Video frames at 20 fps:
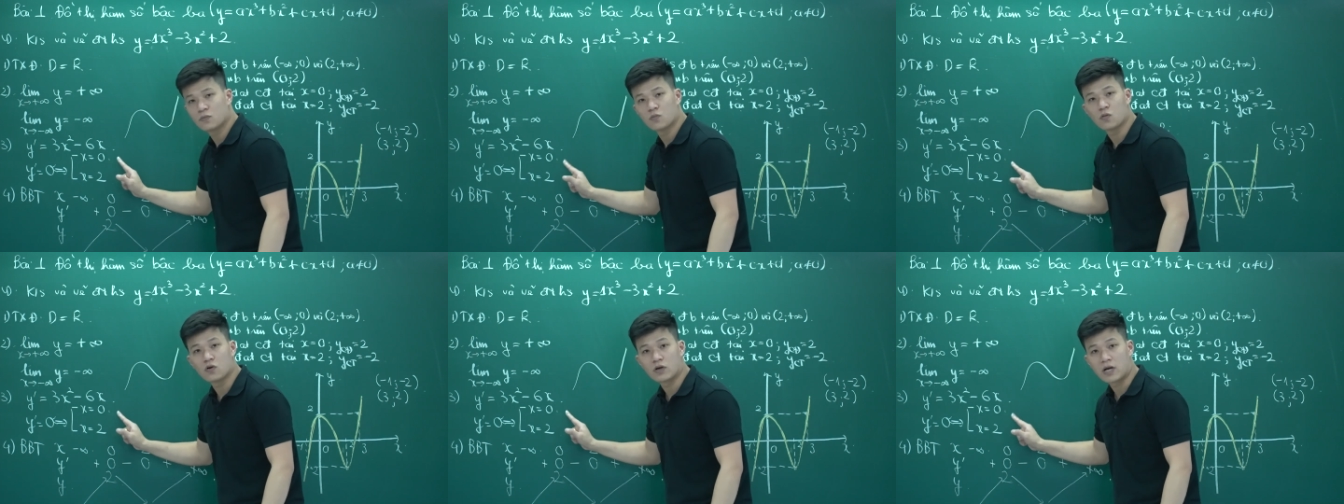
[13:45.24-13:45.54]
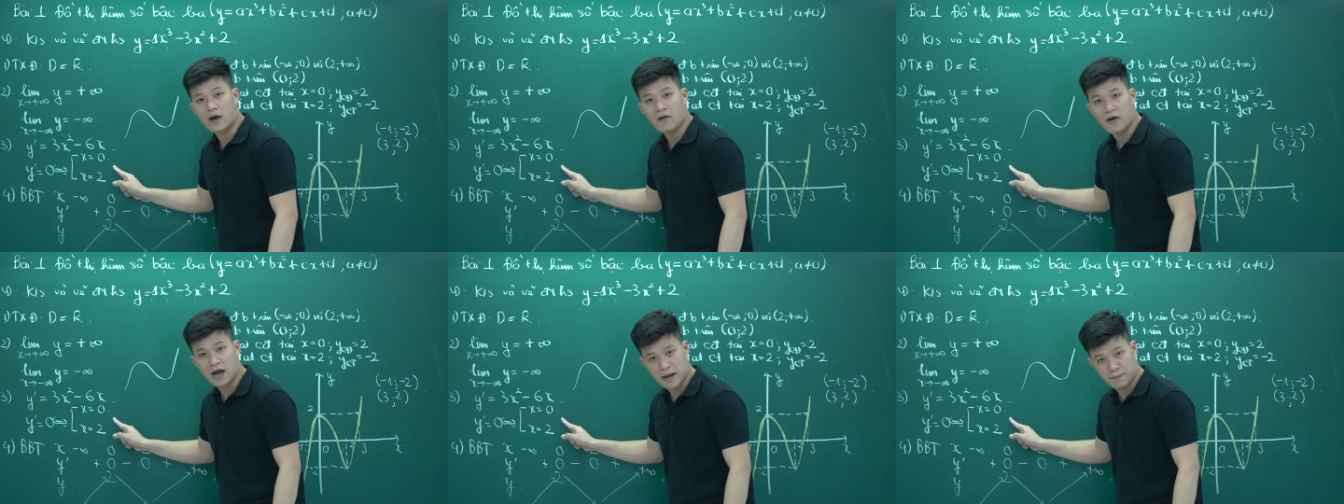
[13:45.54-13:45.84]
của
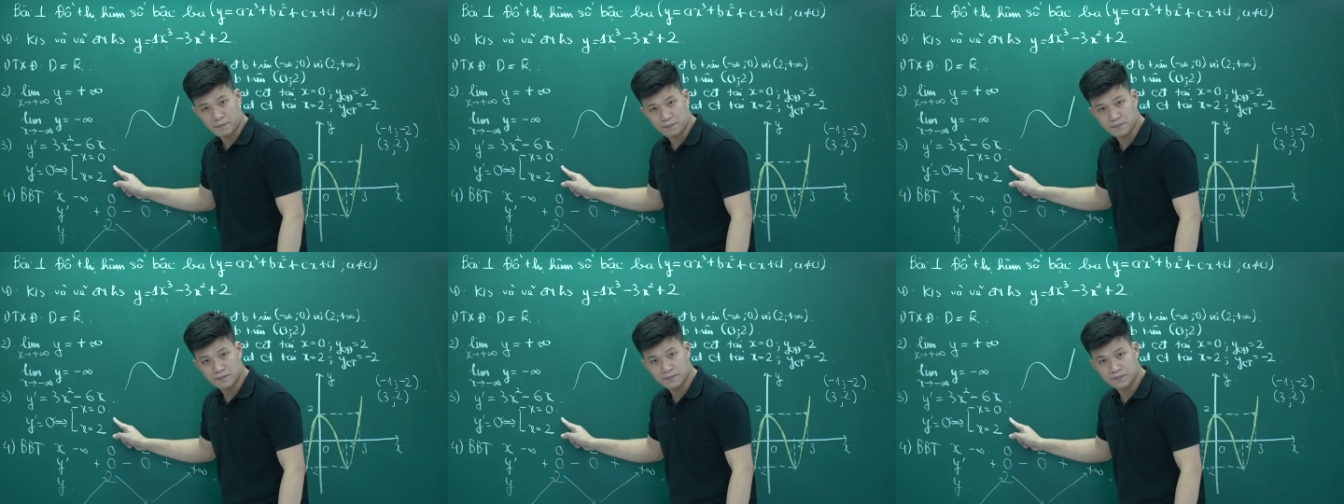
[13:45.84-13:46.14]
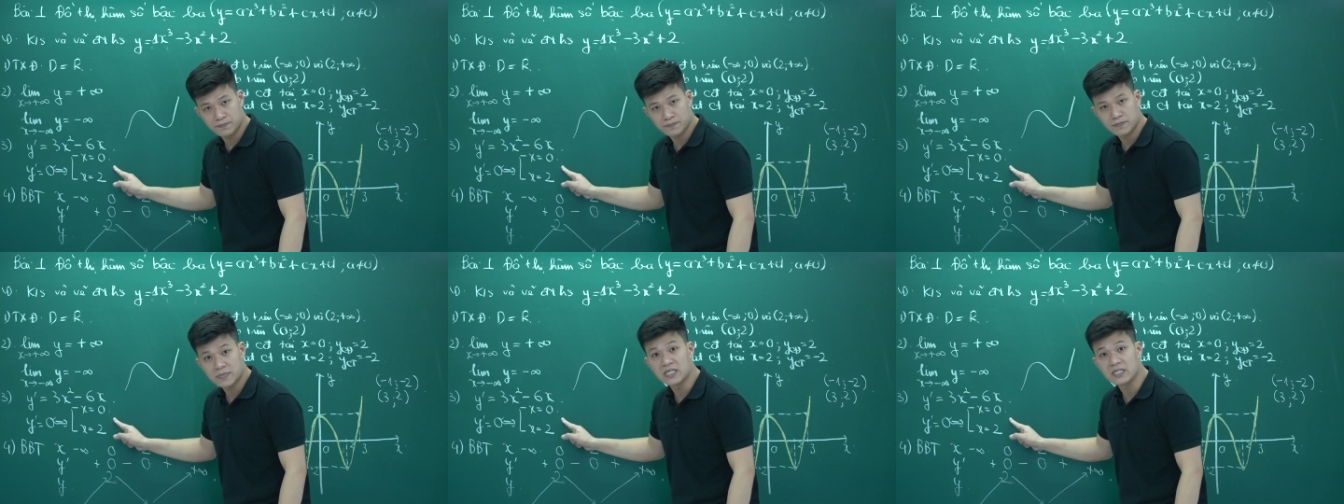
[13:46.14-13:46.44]
đạo hàm,
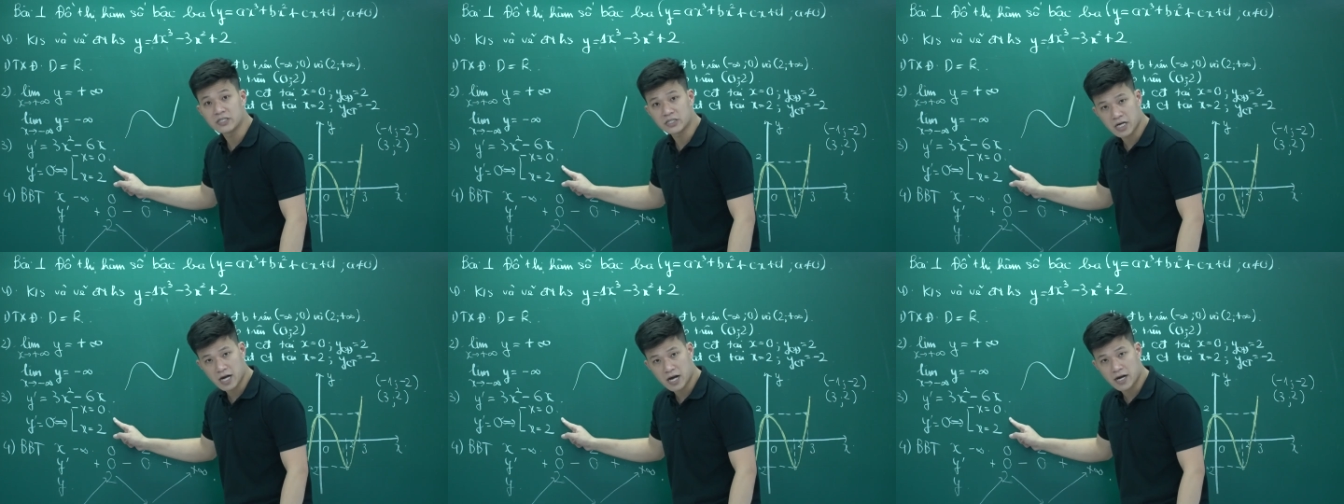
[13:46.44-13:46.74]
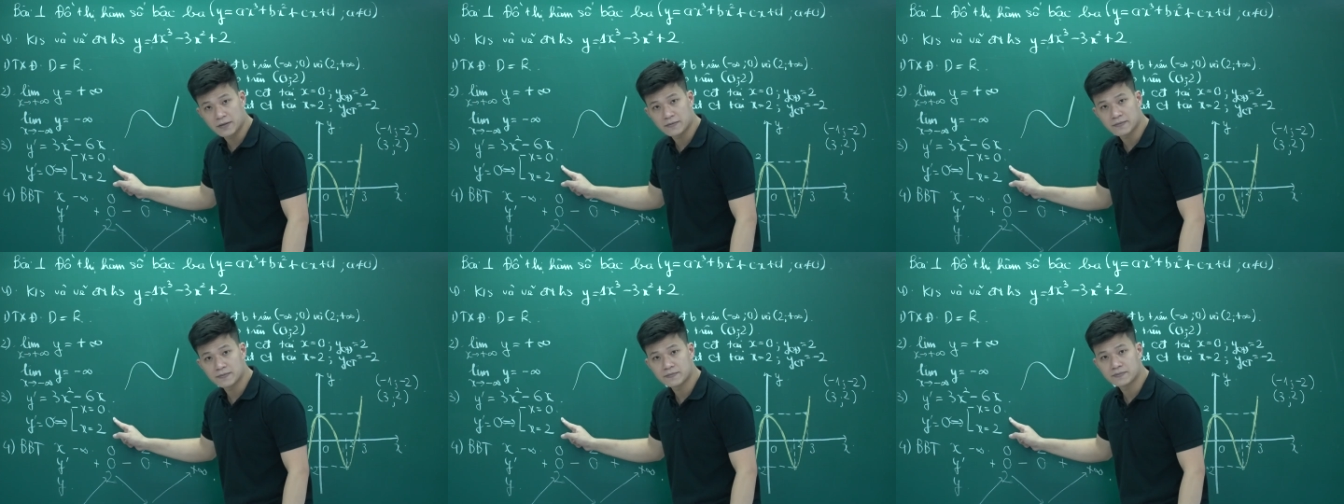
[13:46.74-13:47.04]
được chưa ạ?
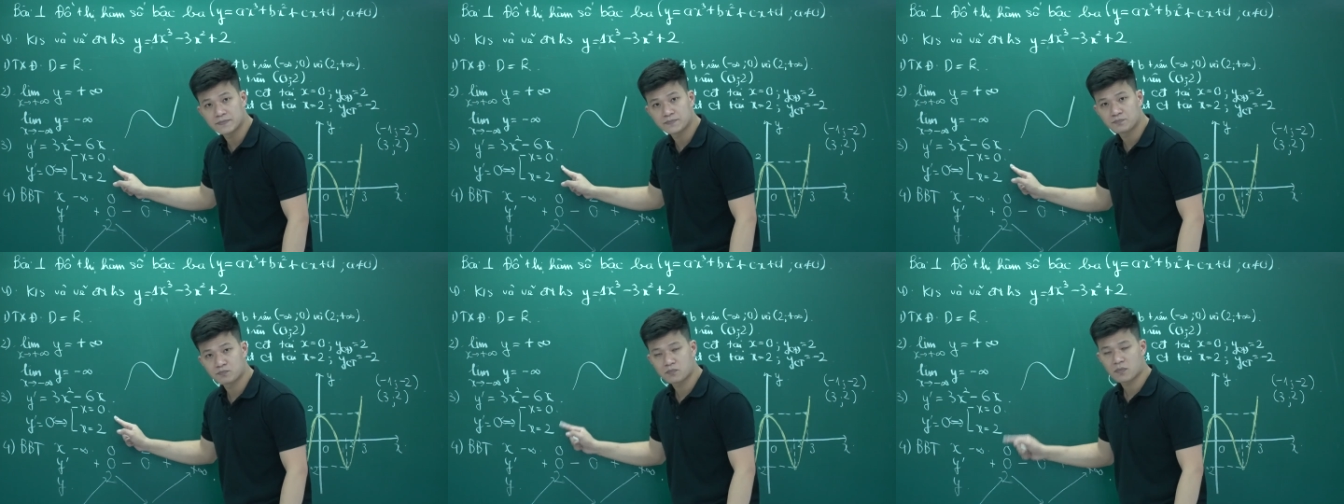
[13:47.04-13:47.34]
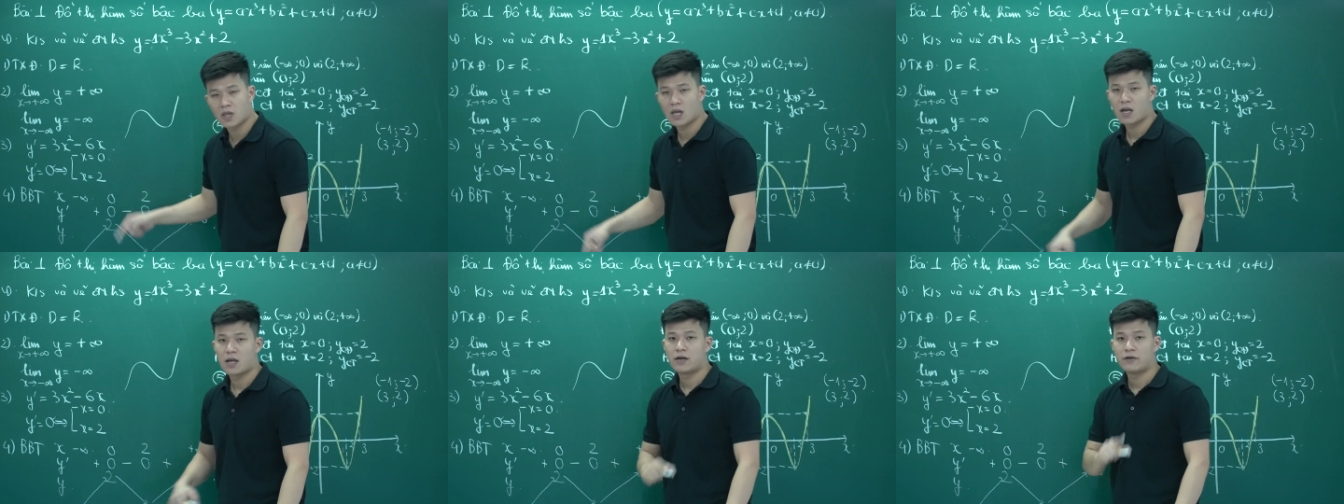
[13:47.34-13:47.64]

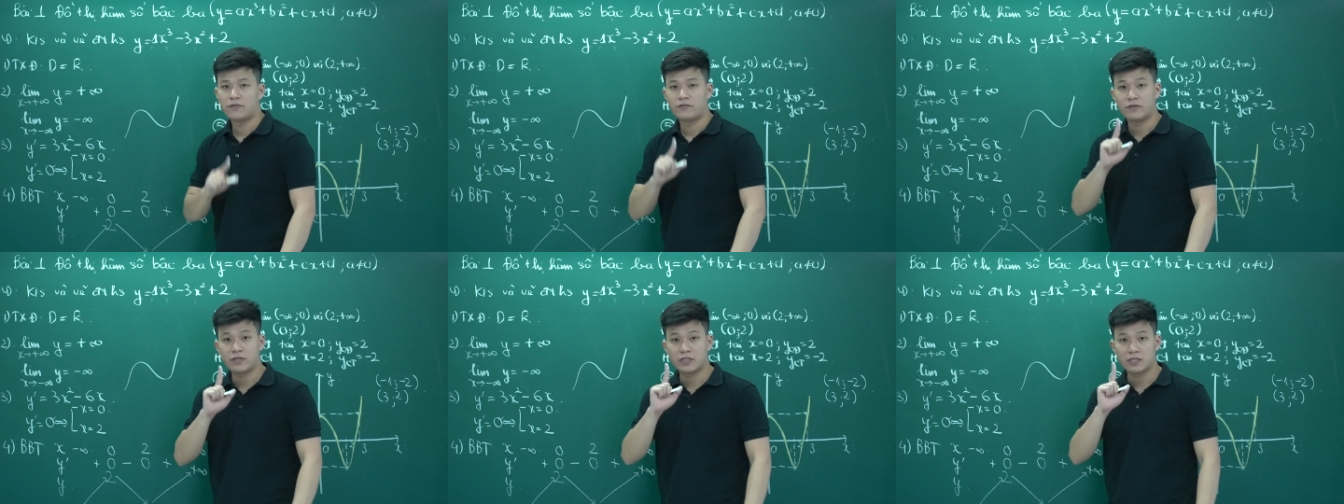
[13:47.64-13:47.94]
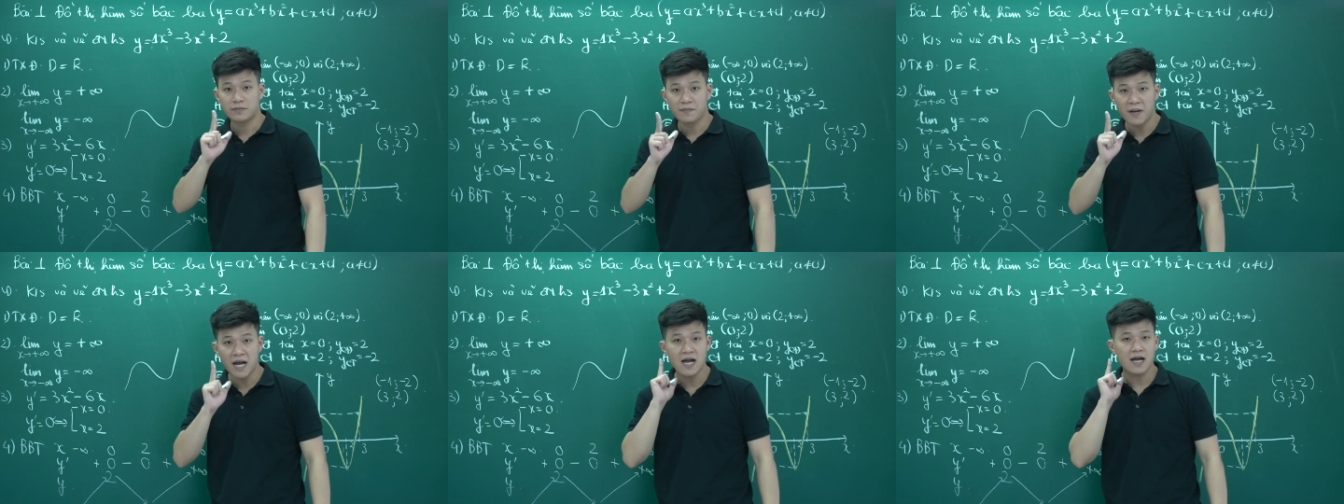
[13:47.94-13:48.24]
Và
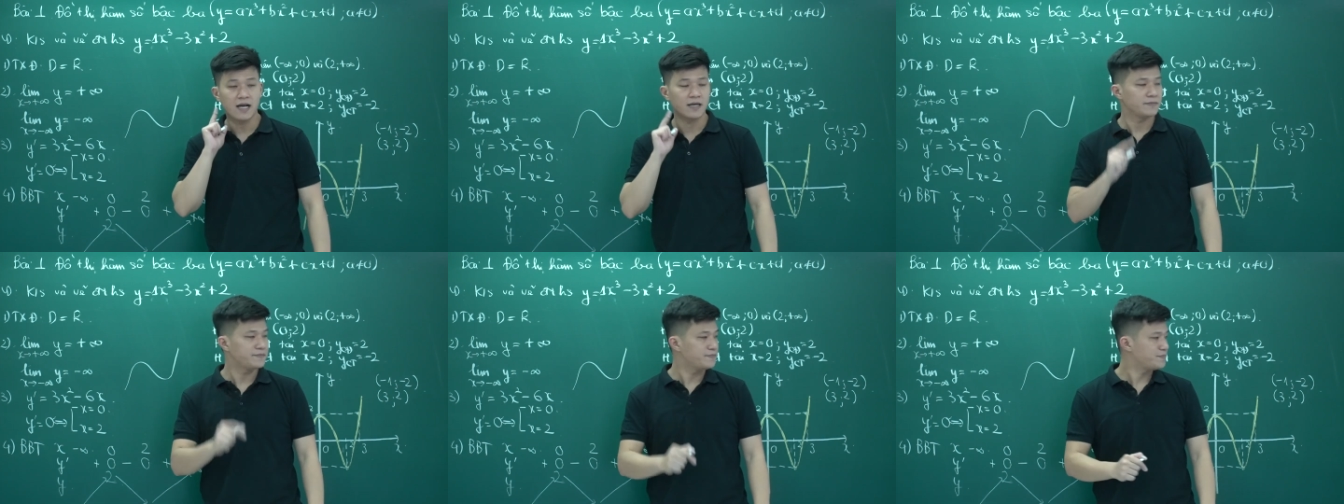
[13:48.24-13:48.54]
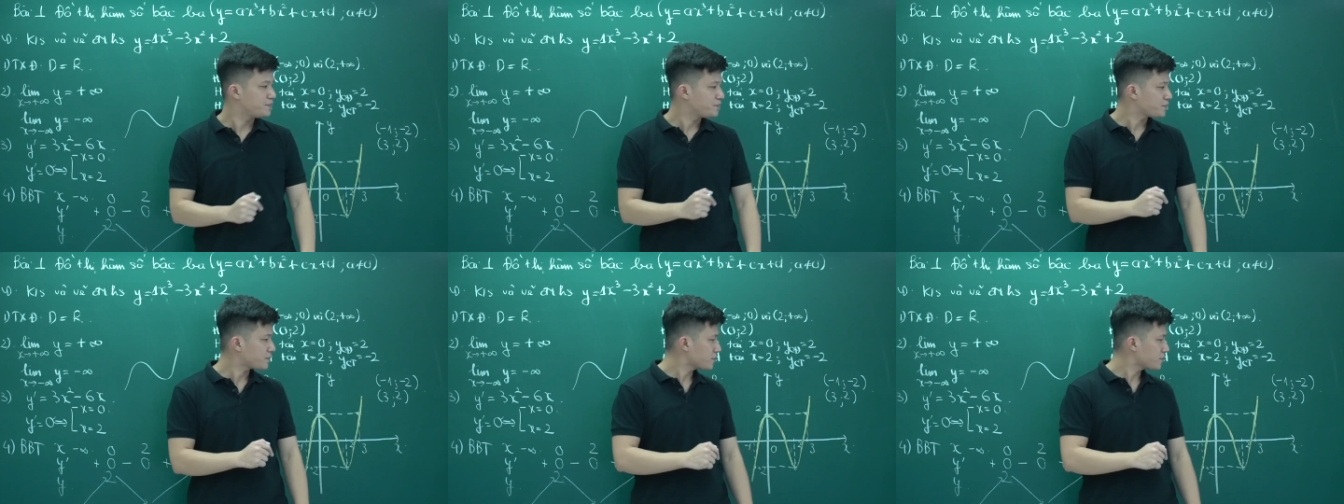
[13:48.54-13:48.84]
thứ ba,